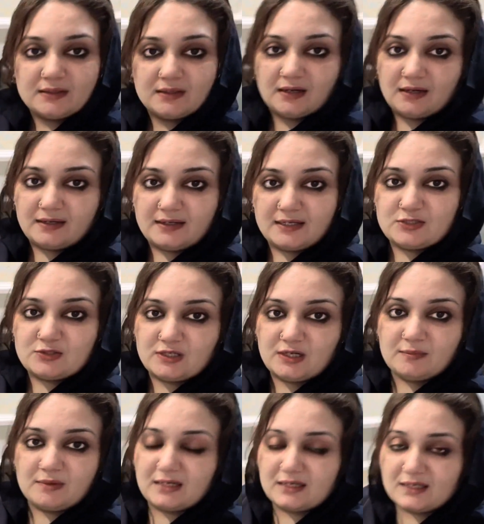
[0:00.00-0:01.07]
अंडे जो है ना
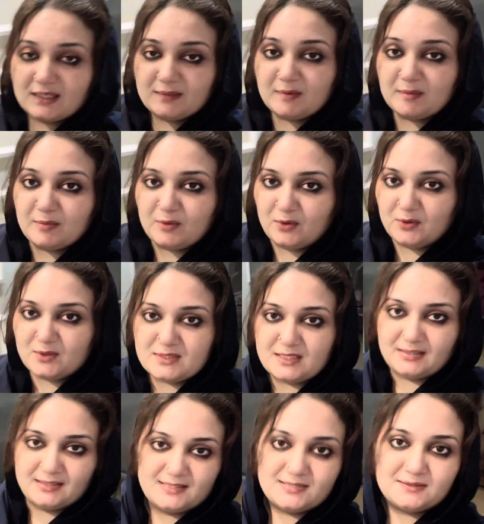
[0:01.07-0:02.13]
हमारे घर में बहुत
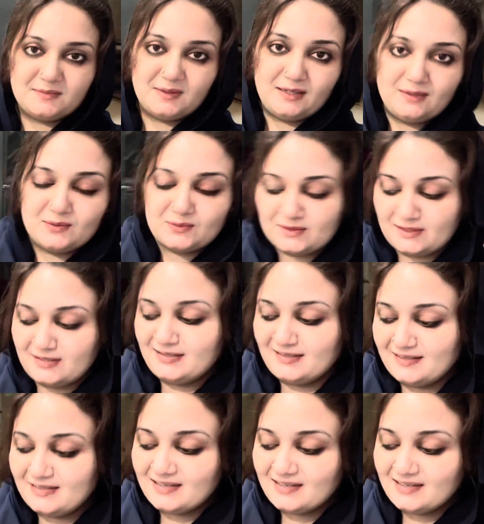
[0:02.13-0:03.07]
ज़्यादा इस्तेमाल होते हैं